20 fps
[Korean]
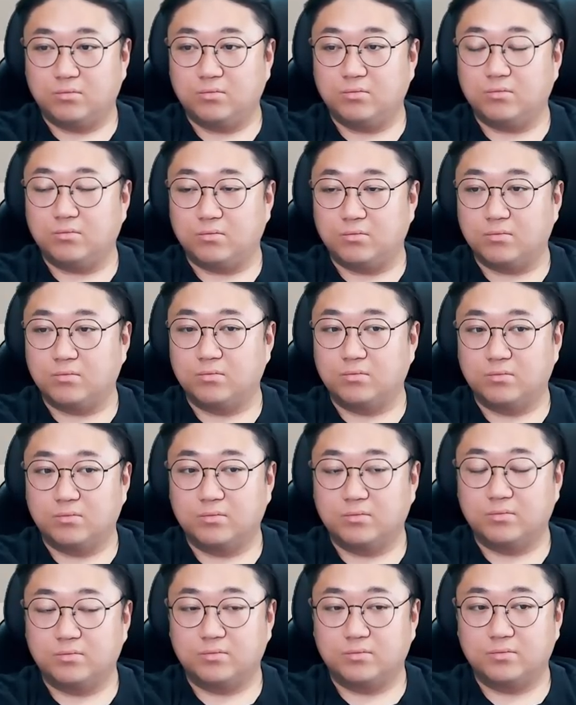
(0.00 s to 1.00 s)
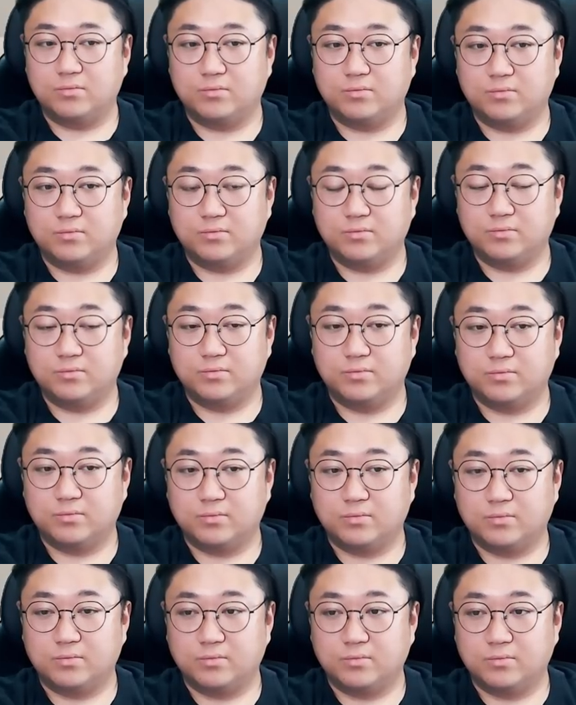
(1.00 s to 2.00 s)
음, 풀 영상도 만들고 본 채널도
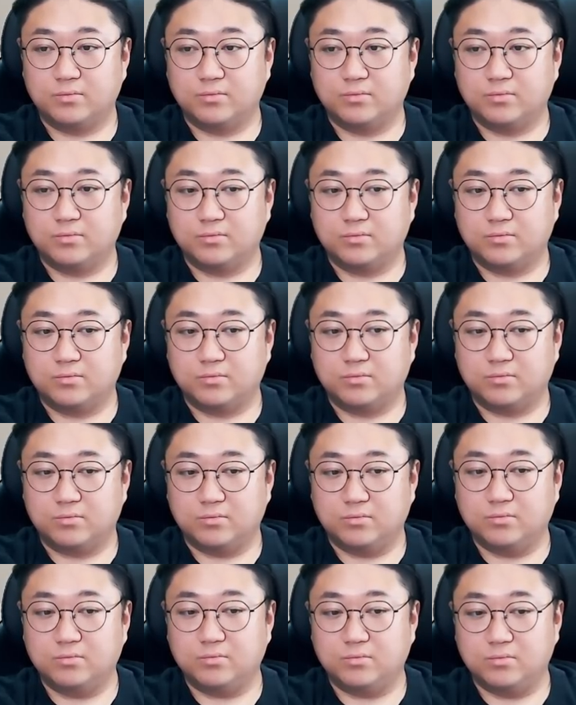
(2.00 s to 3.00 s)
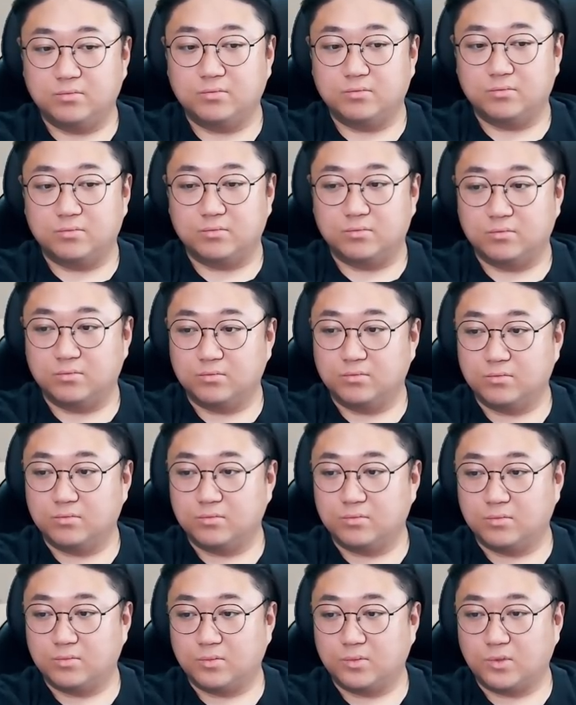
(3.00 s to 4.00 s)
만들고 해야 되기 때문에. 음
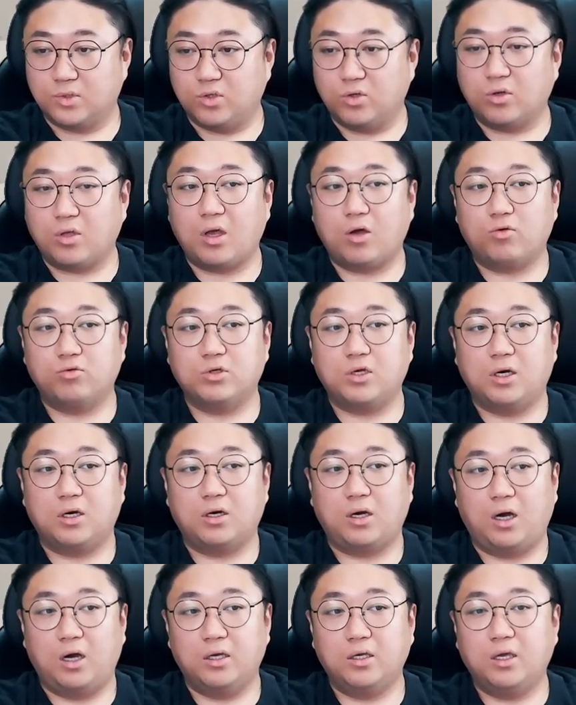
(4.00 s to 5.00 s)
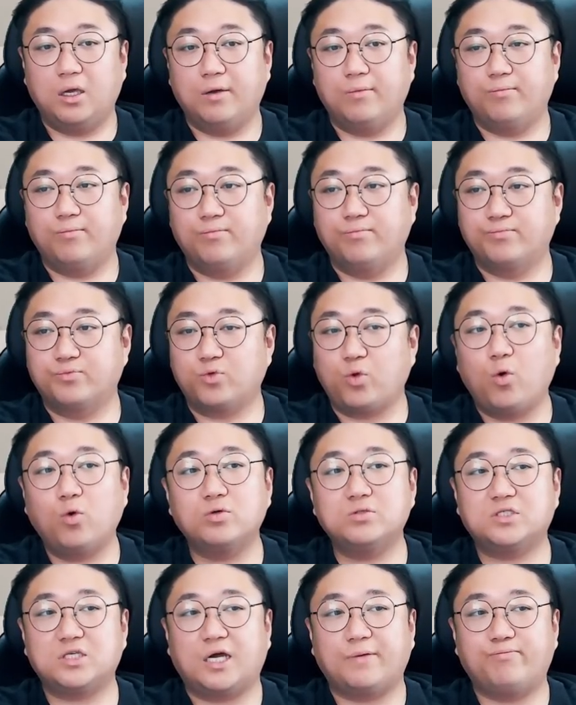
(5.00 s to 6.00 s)
그렇게 하고 그냥 아예
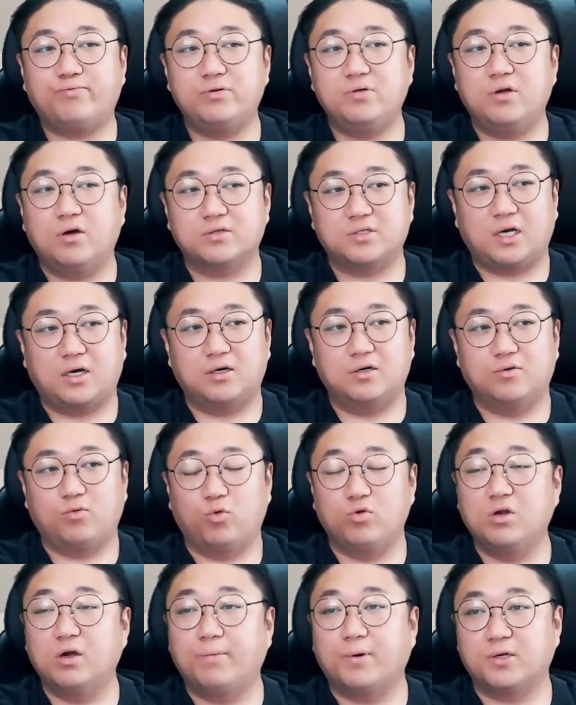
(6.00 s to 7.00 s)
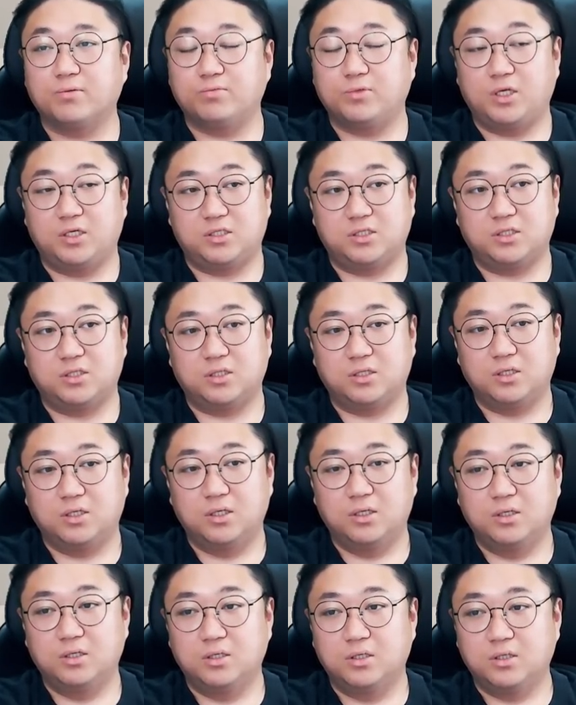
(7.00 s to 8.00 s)
통짜 풀 영상을 올려버리면 되지.
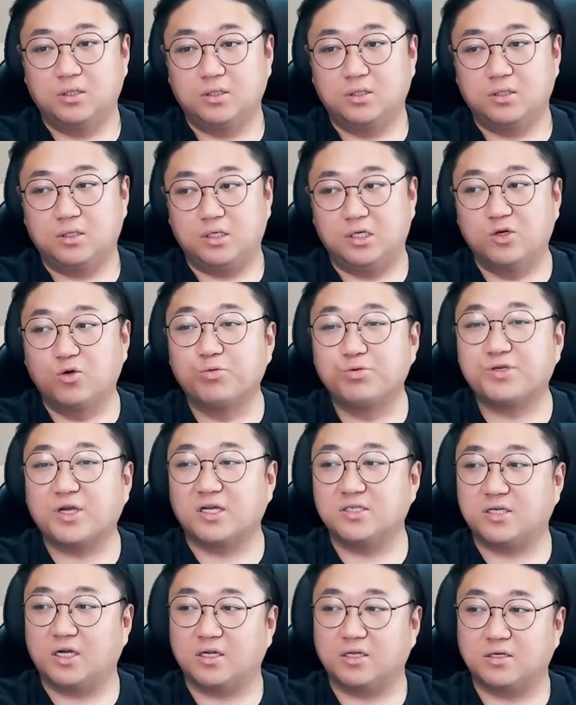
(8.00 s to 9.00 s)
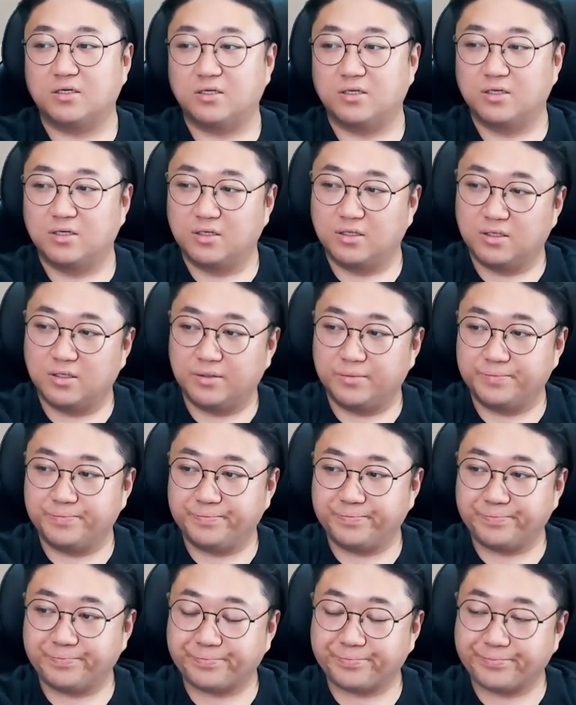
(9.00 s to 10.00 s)
멤버십도 7시간짜리를.
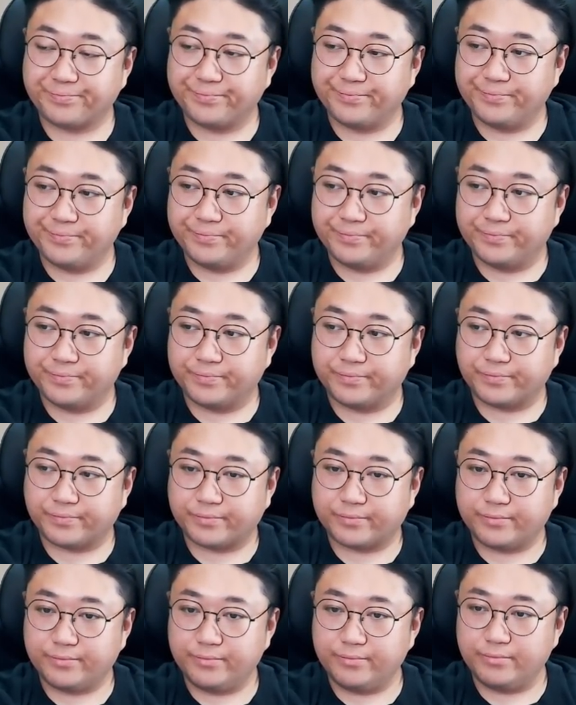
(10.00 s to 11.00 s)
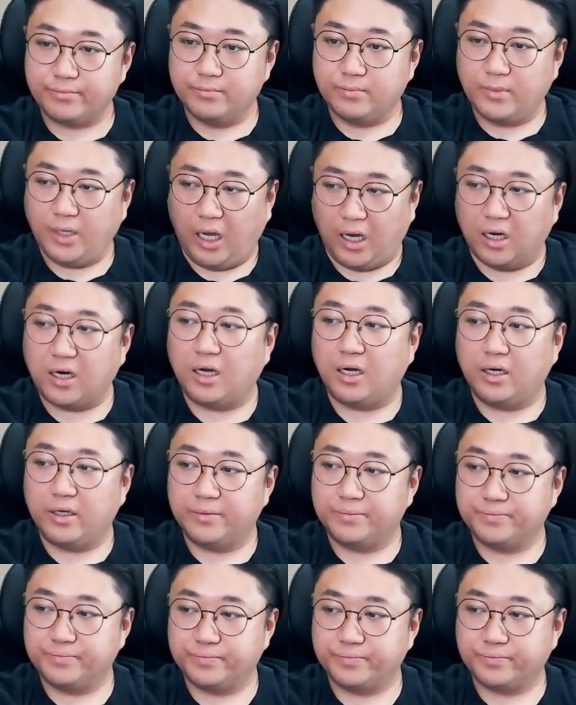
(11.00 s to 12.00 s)
멤버십도 요금제가 여러 개예요.
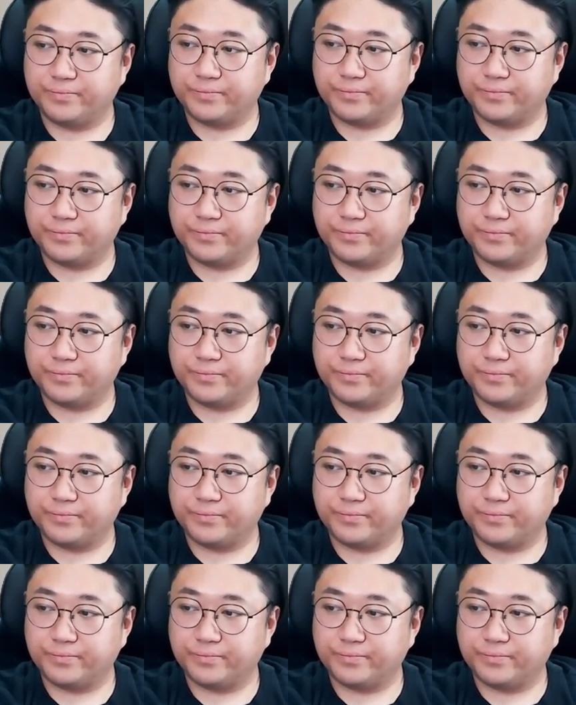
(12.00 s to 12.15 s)
알아. 네.